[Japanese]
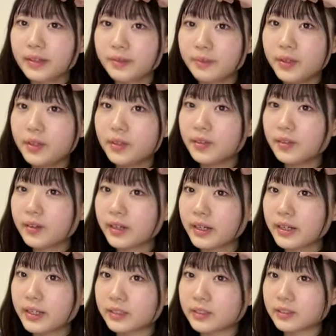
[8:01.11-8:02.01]
みほ、あ
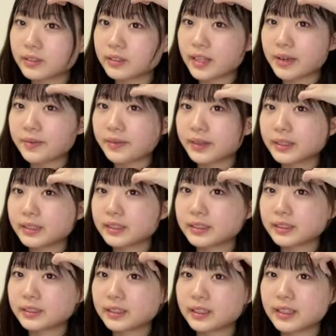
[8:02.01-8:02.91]
りがとうございます
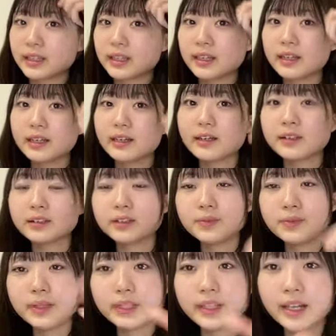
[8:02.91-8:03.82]
おつ
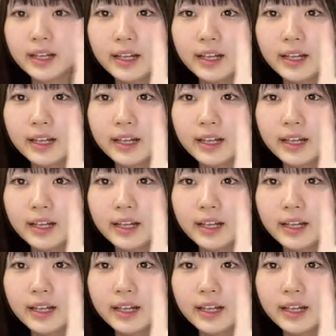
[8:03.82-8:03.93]
みーた